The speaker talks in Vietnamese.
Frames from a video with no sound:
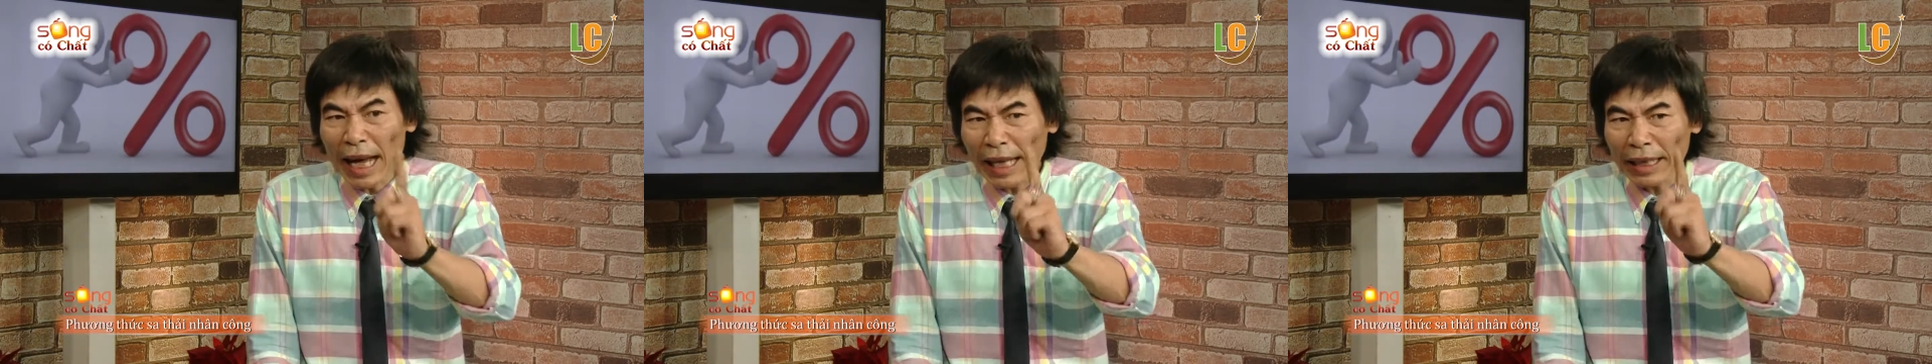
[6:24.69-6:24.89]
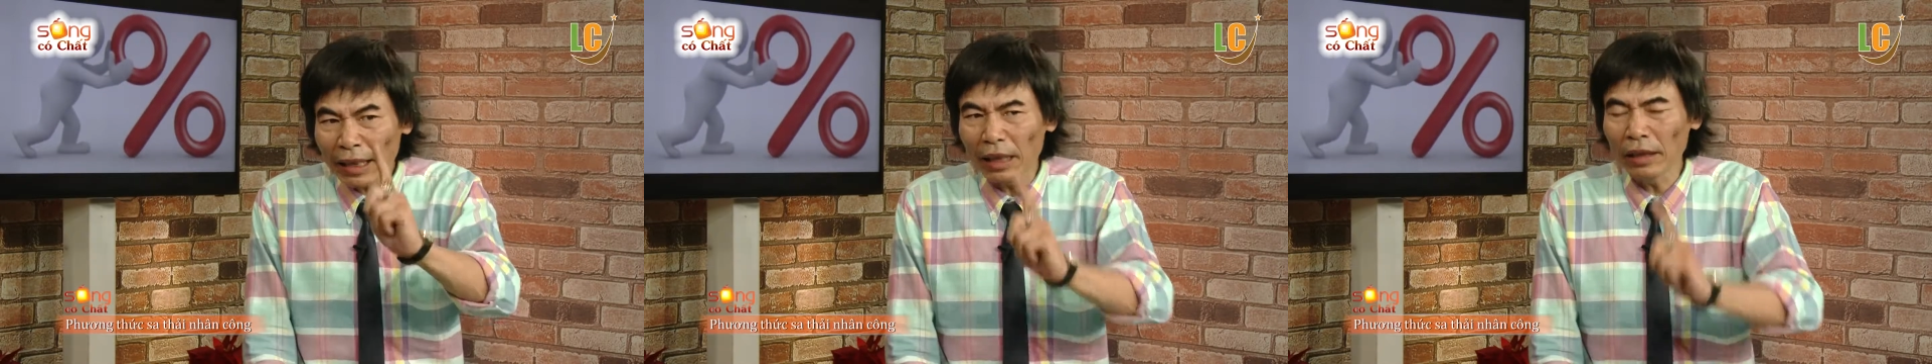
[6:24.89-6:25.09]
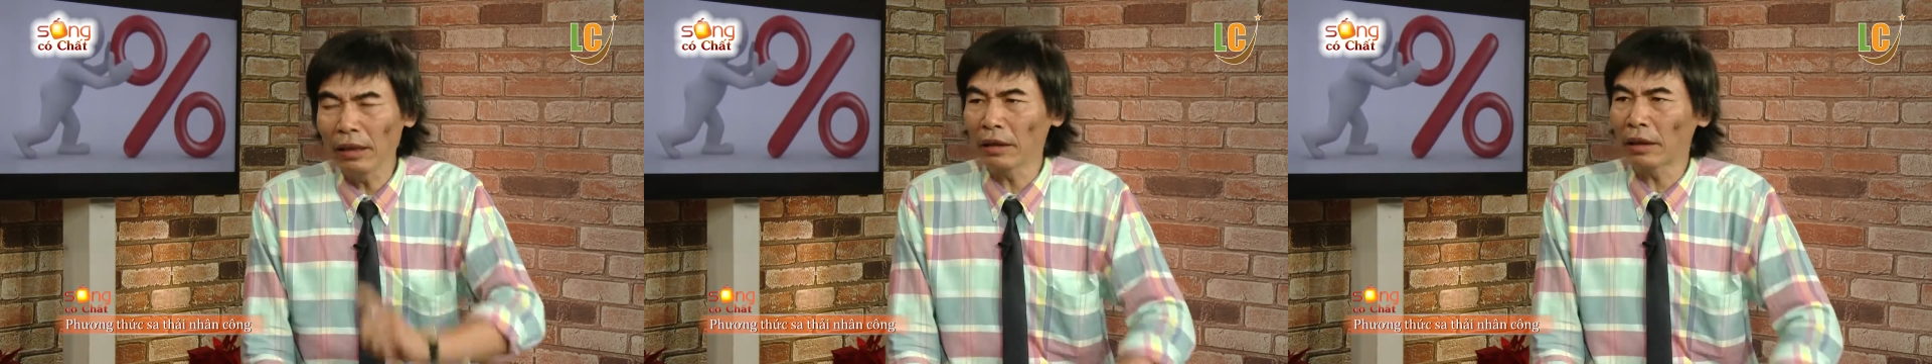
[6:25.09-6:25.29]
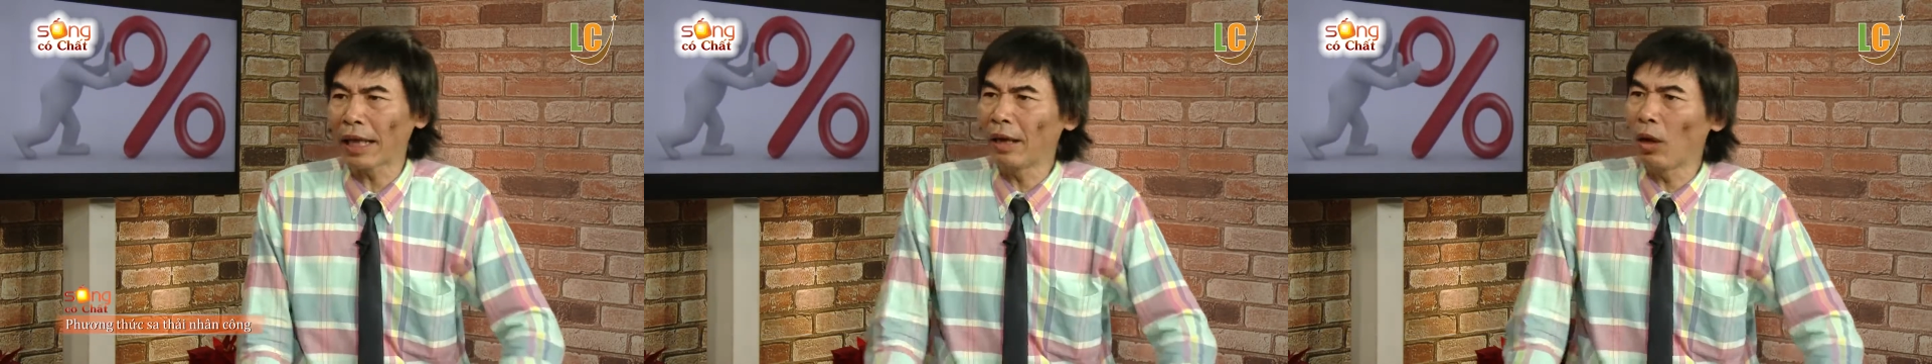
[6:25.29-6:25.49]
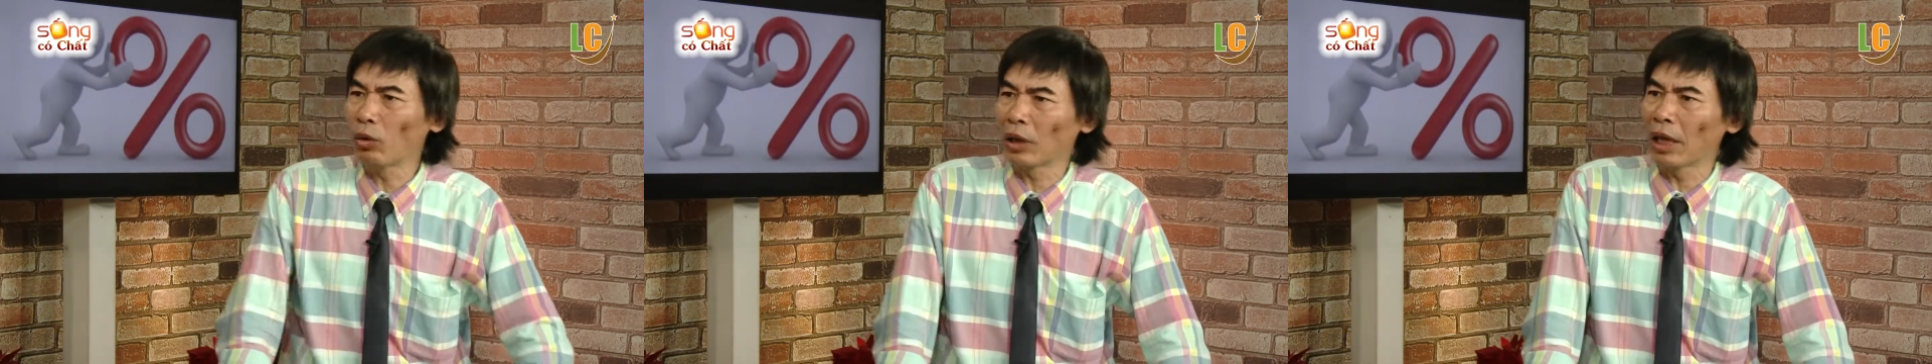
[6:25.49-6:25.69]
anh ấy
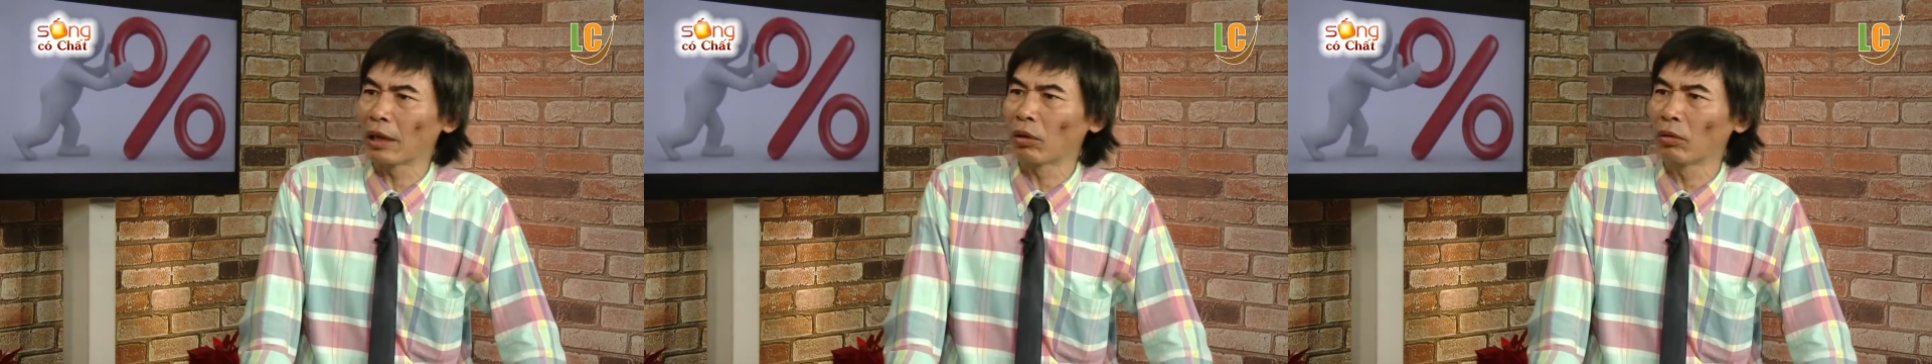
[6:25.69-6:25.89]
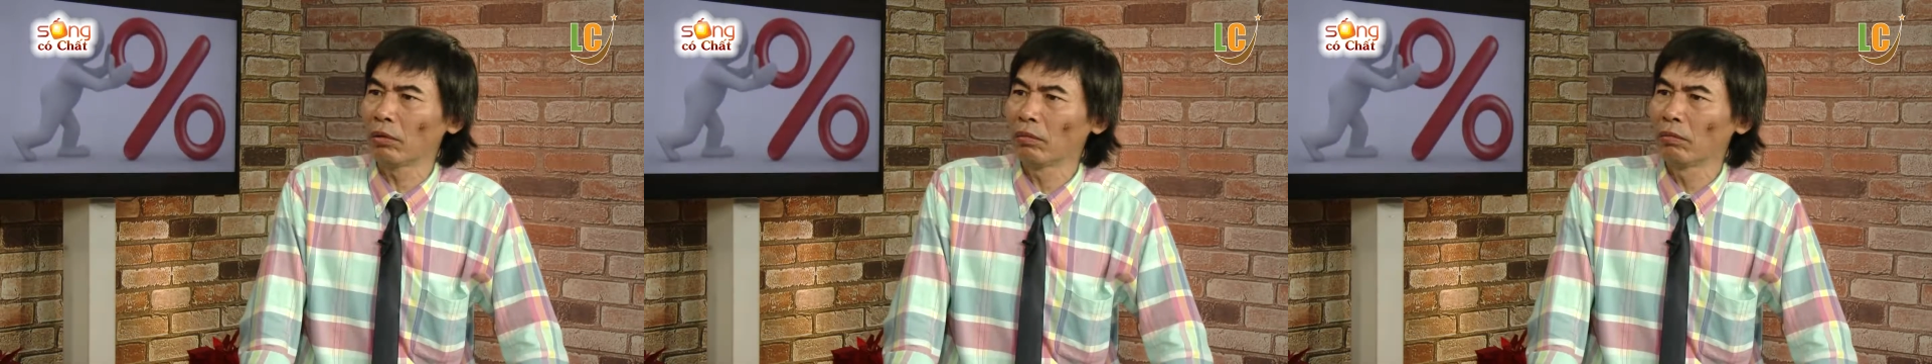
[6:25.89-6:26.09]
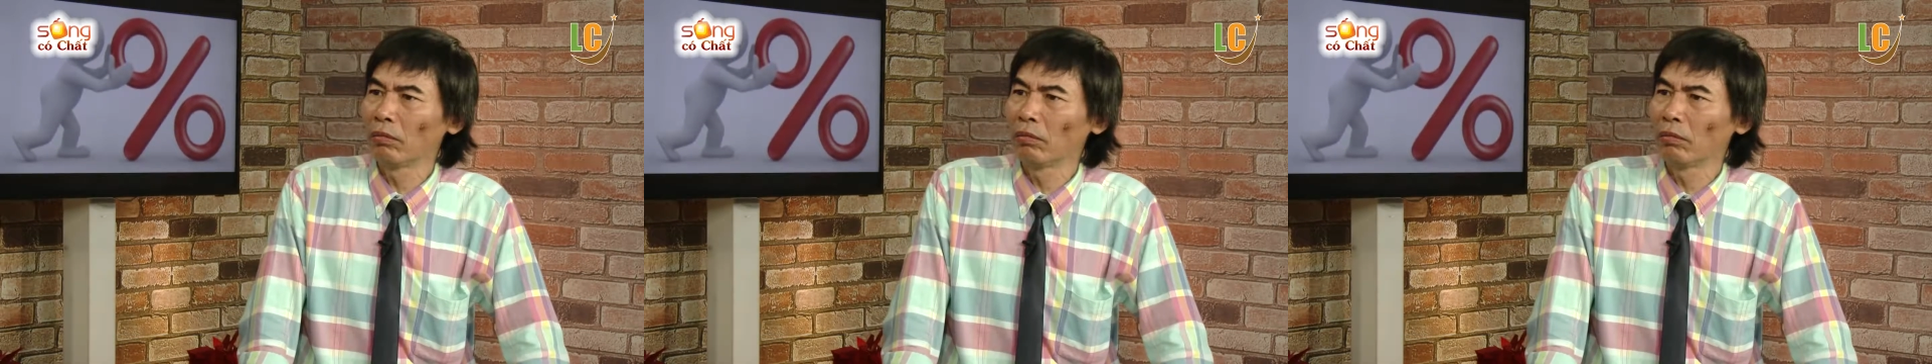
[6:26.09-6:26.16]
thái độ rất là tốt